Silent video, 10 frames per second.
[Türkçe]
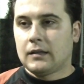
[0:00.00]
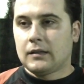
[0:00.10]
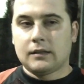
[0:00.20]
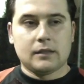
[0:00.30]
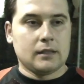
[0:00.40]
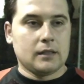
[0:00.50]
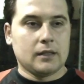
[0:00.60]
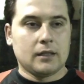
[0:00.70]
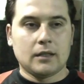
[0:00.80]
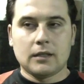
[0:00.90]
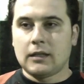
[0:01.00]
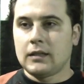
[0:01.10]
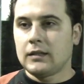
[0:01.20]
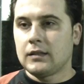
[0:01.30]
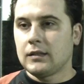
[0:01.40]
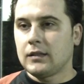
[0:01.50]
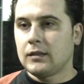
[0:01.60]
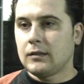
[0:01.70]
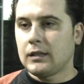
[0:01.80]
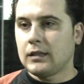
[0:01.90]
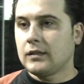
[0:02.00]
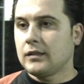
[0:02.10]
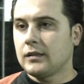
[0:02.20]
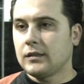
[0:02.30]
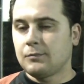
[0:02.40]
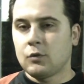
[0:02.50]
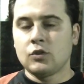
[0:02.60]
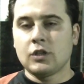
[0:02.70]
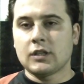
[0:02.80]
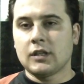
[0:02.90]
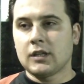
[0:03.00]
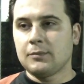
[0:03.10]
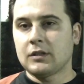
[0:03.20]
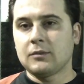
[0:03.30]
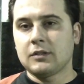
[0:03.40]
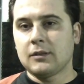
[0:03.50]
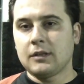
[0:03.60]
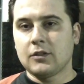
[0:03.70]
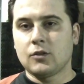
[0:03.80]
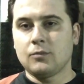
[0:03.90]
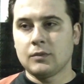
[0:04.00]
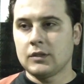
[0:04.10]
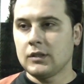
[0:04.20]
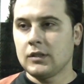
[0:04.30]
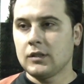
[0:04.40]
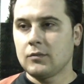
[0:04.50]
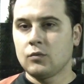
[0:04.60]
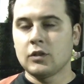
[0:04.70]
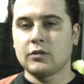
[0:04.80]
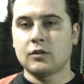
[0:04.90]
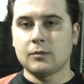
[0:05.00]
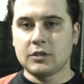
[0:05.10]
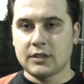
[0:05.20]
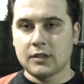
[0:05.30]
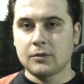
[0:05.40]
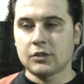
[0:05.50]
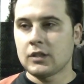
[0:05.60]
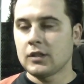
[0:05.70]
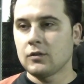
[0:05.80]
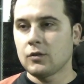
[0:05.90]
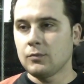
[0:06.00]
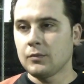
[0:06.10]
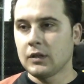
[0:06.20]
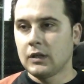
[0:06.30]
eee, e, Öncelikle rakip takımını tebrik ediyorum. Ee, bundan sonraki maçlarında başarılar diliyorum.